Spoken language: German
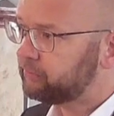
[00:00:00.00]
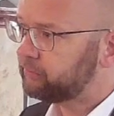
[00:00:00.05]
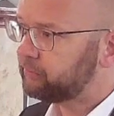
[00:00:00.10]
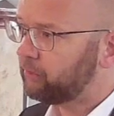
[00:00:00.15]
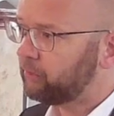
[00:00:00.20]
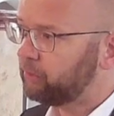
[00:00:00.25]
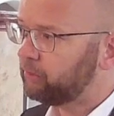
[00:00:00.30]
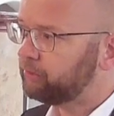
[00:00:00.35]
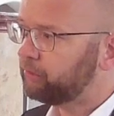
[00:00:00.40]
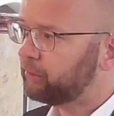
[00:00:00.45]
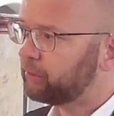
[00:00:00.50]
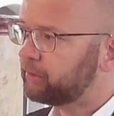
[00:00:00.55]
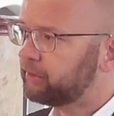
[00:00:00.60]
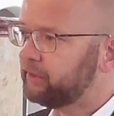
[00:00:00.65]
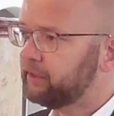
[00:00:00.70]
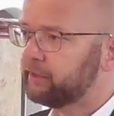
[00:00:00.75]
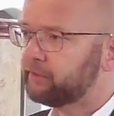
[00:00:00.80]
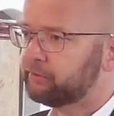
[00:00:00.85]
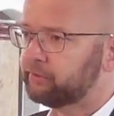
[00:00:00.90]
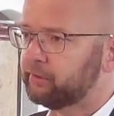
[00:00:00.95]
soll doch
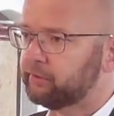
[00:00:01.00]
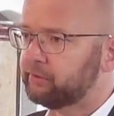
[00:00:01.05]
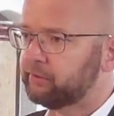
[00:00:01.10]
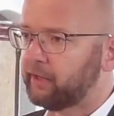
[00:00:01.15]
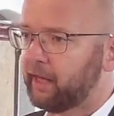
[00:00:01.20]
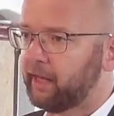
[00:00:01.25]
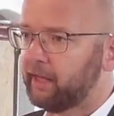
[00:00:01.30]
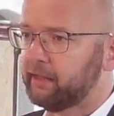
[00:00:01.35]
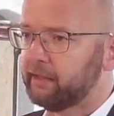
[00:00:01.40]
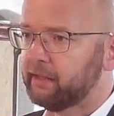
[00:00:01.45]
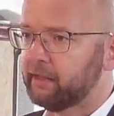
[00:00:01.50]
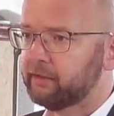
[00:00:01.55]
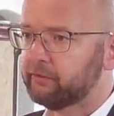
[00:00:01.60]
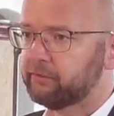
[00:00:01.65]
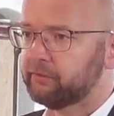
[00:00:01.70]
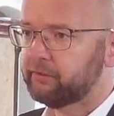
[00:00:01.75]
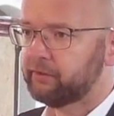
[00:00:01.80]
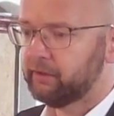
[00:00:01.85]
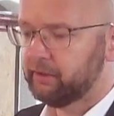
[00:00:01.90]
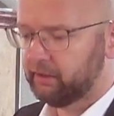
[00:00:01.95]
nicht so sein,
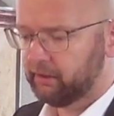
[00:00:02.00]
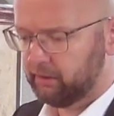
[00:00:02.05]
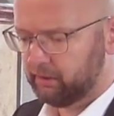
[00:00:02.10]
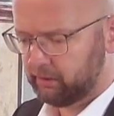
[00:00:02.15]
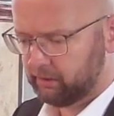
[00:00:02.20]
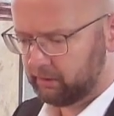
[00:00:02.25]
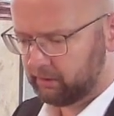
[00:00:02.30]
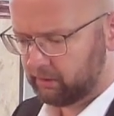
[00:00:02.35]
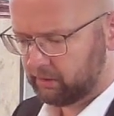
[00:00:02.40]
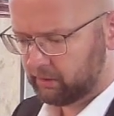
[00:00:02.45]
dass die...